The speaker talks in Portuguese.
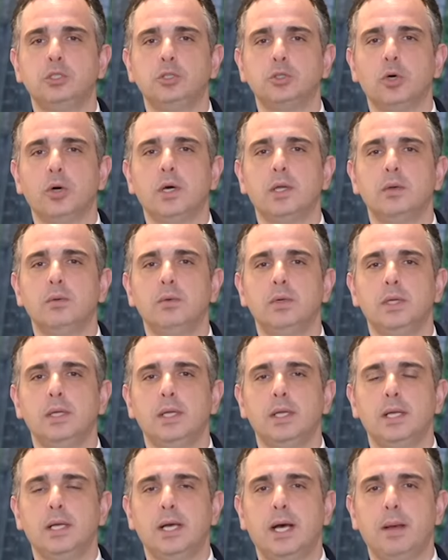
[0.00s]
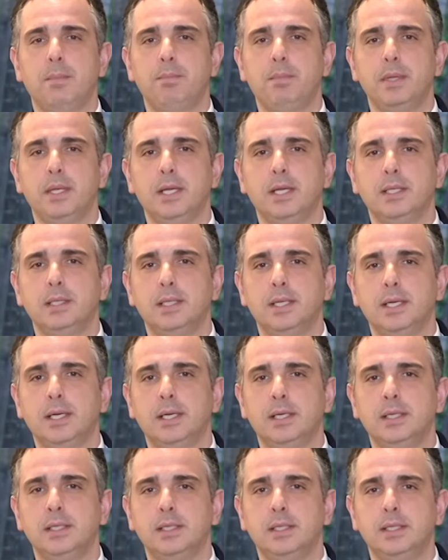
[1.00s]
choram a
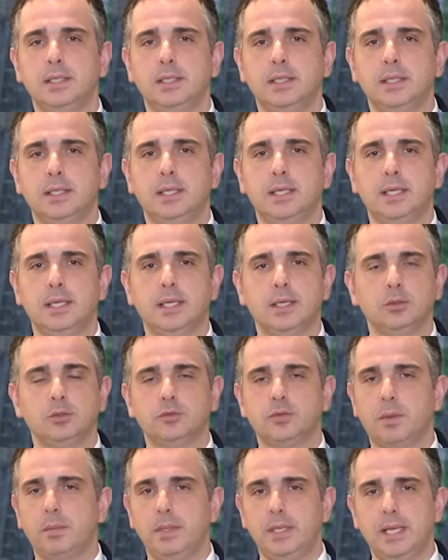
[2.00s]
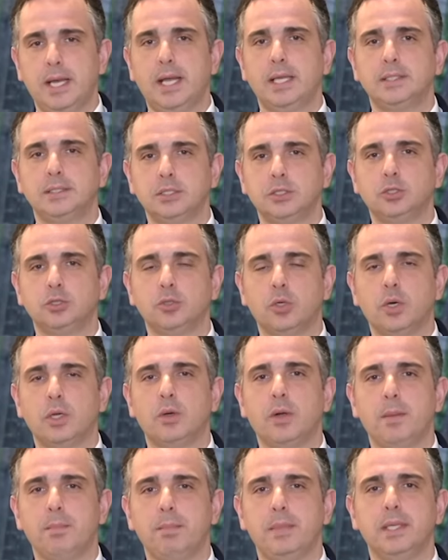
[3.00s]
perda, eh, os familiares que
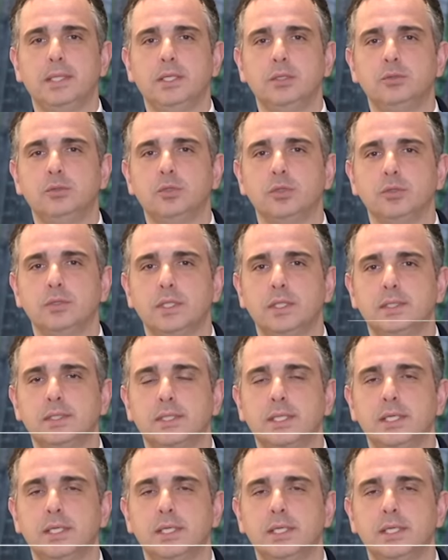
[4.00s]
choram a perda dos seus entes